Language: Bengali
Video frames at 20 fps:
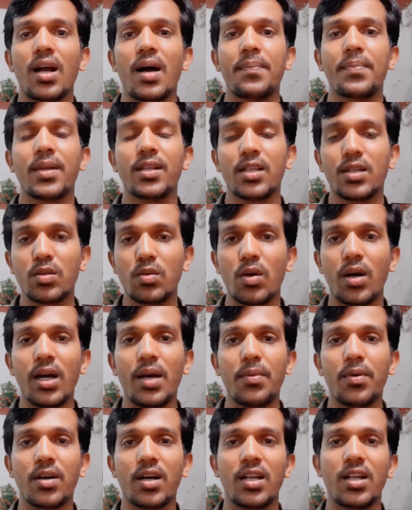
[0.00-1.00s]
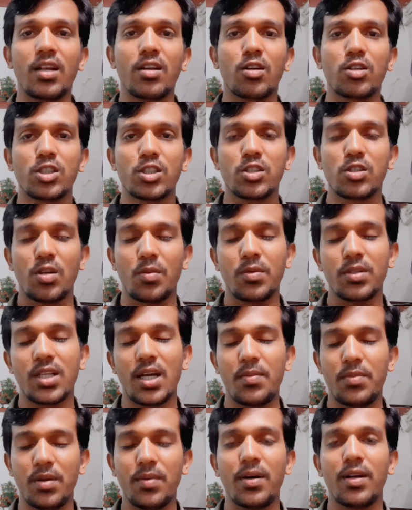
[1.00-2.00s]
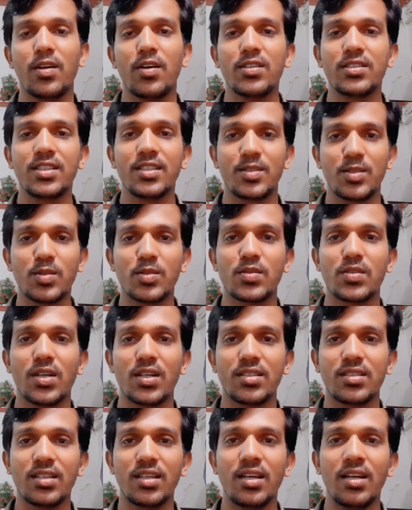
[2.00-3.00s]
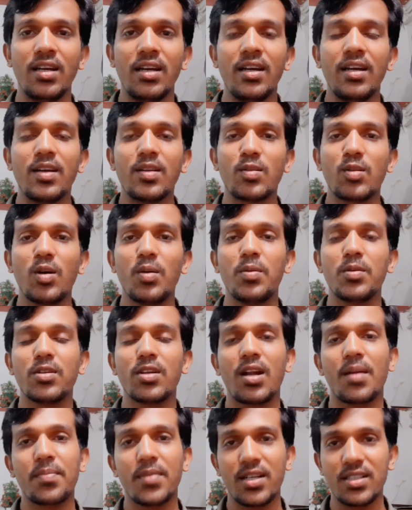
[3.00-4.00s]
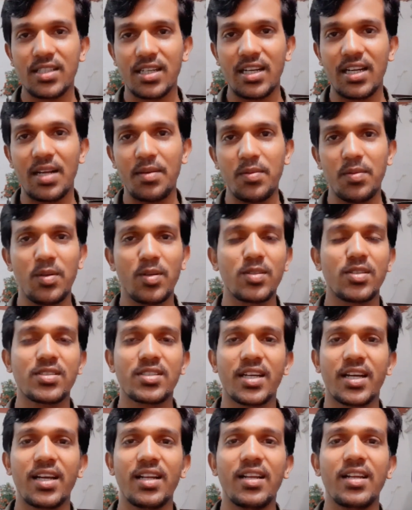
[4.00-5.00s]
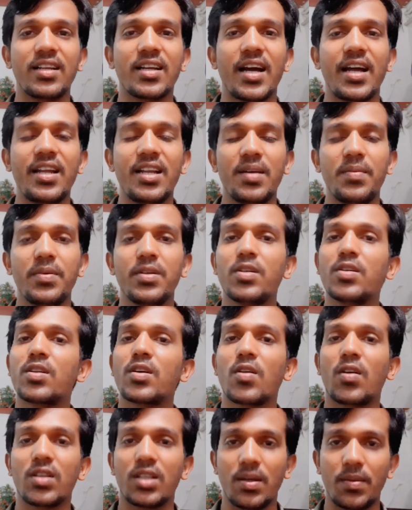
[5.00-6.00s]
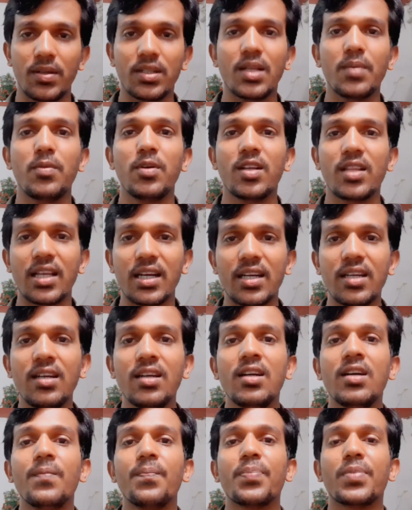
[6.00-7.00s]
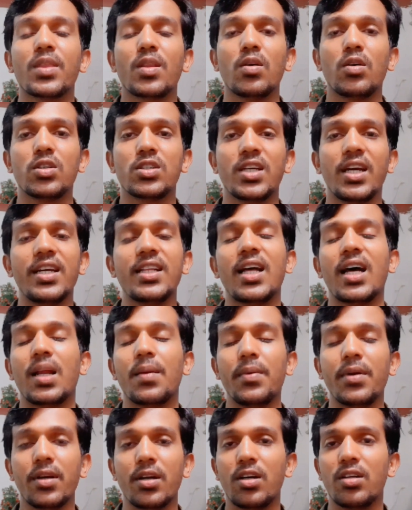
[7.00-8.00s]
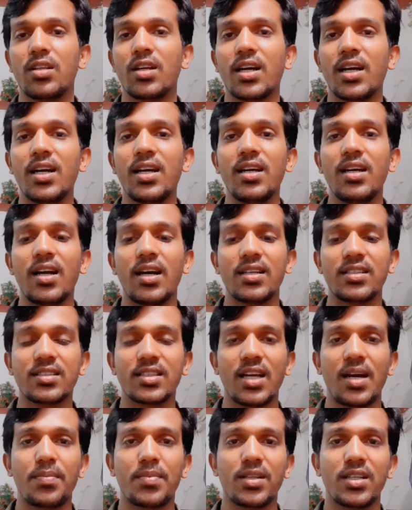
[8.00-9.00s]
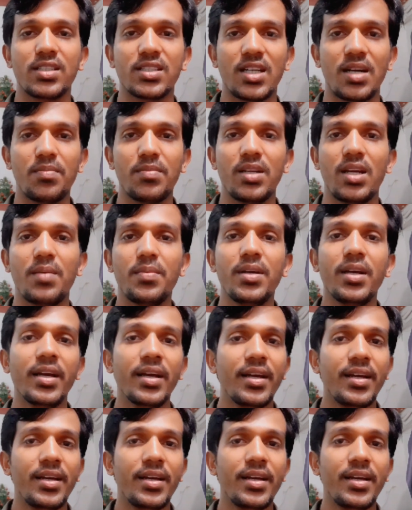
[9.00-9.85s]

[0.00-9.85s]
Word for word: আপনাদের দোয়া এবং আল্লাহর অশেষ সমত আমিও ভালো আছি সুস্থ আছি তো বন্ধুরা আপনারা জানেন আমি মূলত সেকেন্ড হ্যান্ড গাড়ি নিয়ে ভিডিওতে কথাবার্তা বলে থাকি তো সেই ধারাবাহিকতায় আজকে আপনাদের সামনে আমি